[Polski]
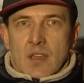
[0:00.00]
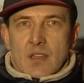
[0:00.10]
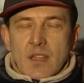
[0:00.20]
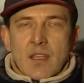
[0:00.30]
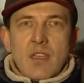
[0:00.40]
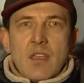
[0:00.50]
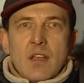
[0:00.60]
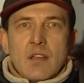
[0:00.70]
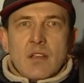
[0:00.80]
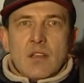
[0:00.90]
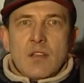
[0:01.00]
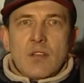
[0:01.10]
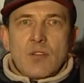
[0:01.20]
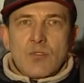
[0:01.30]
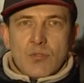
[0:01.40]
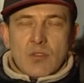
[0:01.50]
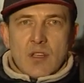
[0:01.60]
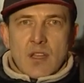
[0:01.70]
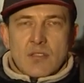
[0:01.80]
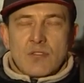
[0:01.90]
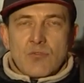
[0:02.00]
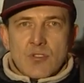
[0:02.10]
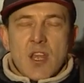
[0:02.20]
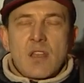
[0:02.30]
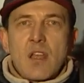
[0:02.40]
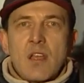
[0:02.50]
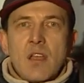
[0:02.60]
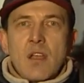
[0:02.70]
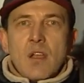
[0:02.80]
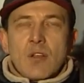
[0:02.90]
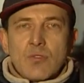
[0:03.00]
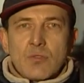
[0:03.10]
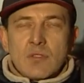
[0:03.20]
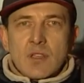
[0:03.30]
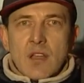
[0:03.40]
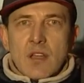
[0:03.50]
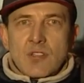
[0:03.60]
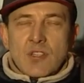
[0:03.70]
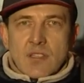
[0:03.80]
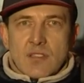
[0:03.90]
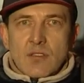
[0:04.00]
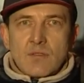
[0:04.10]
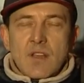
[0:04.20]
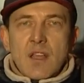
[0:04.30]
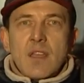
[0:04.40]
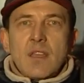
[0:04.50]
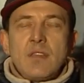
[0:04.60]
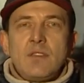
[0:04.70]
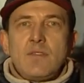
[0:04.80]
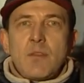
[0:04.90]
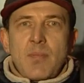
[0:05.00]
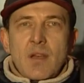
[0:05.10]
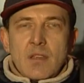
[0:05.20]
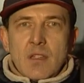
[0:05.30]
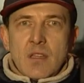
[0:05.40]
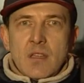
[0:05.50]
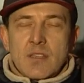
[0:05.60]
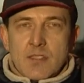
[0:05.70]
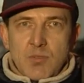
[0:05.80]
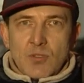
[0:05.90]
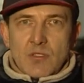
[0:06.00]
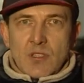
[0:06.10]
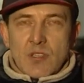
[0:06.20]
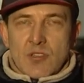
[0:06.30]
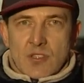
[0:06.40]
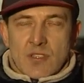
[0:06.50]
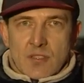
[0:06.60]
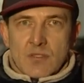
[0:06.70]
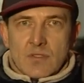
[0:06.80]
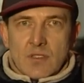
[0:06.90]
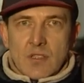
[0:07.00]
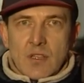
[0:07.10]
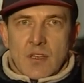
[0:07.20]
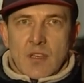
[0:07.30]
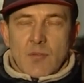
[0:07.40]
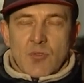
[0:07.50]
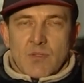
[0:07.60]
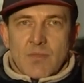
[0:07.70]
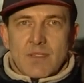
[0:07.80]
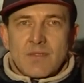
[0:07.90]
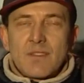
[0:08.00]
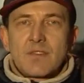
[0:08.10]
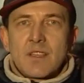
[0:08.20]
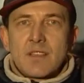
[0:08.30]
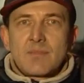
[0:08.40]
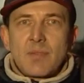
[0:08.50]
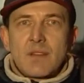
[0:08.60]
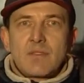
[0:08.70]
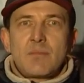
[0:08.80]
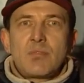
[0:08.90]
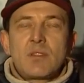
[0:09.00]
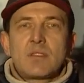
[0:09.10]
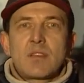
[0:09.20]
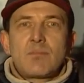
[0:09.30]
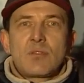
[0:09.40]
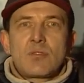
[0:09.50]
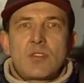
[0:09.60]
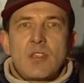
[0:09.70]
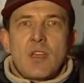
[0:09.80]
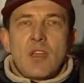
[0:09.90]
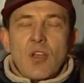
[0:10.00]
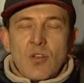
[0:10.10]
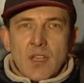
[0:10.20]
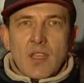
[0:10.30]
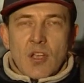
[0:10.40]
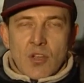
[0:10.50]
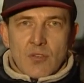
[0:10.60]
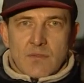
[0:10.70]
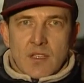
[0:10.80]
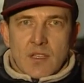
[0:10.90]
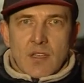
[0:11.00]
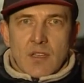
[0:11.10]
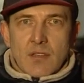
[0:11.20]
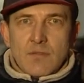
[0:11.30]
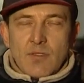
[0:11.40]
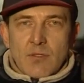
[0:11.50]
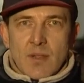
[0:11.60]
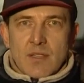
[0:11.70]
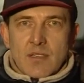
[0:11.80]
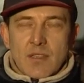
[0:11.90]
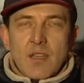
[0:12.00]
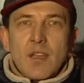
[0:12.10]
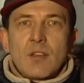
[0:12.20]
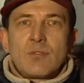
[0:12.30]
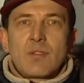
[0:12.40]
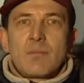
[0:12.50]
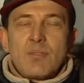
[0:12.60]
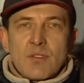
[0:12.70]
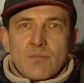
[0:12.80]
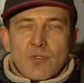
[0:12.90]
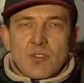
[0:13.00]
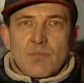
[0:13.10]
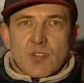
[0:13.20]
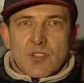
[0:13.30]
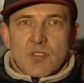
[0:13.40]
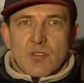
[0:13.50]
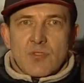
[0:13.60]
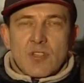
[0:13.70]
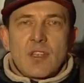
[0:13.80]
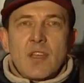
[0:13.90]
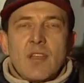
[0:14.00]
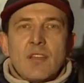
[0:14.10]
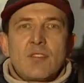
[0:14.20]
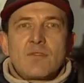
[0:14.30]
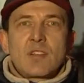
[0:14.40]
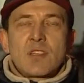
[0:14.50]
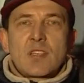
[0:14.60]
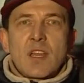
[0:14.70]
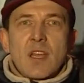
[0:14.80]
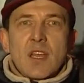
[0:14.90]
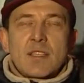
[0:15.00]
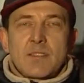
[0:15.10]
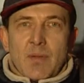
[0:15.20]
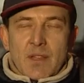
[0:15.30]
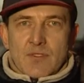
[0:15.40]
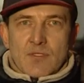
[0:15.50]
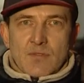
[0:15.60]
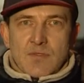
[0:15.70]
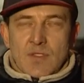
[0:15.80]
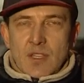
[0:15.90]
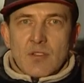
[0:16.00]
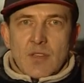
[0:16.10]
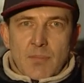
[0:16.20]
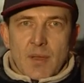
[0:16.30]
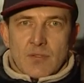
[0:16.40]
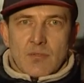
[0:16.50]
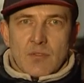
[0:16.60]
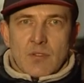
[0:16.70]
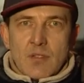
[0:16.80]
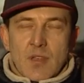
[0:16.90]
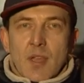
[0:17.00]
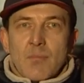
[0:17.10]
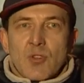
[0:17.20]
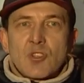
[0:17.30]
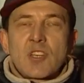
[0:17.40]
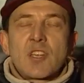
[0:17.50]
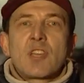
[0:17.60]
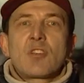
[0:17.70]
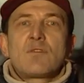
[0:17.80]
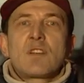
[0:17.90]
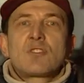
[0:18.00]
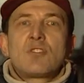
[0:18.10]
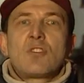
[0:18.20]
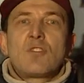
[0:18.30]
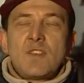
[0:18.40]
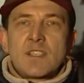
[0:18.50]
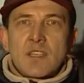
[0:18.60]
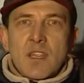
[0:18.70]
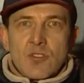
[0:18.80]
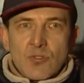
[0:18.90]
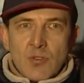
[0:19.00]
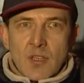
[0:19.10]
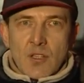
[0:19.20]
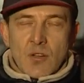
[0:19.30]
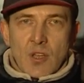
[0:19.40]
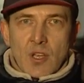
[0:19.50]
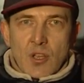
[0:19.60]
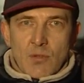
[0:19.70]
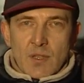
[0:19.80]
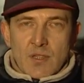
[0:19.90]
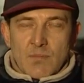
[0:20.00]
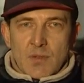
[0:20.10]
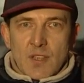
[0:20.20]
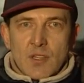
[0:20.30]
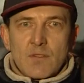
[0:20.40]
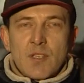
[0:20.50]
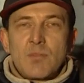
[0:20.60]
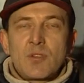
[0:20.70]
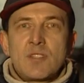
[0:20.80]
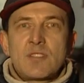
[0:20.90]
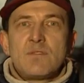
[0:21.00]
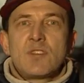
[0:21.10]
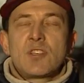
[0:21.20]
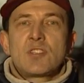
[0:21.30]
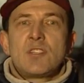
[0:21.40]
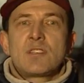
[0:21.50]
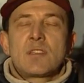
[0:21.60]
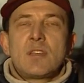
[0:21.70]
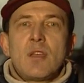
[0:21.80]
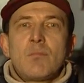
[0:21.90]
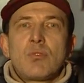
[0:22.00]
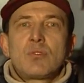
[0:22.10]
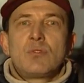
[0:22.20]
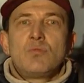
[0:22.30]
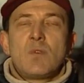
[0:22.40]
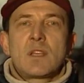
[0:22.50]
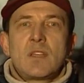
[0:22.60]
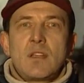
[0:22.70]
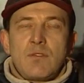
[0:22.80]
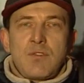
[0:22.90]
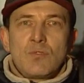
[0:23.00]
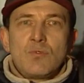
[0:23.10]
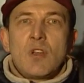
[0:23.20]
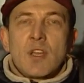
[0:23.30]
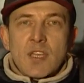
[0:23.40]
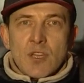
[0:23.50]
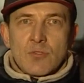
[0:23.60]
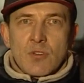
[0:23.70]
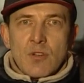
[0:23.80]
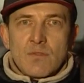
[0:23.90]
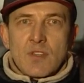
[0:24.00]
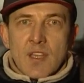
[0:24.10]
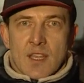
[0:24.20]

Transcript: takie jak kurtka skórzana, kurtka jeansowa i dwie pary spodni jeansowych. Proszę Państwa, w tej sprawie policja prosi o jakiekolwiek informacje, które być może przyczynią się do wykrycia sprawców tego napadu. Proszę je kierować do oficera dyżurnego Komendy Powiatowej Policji w Oleśnicy pod numer telefonu kierunkowy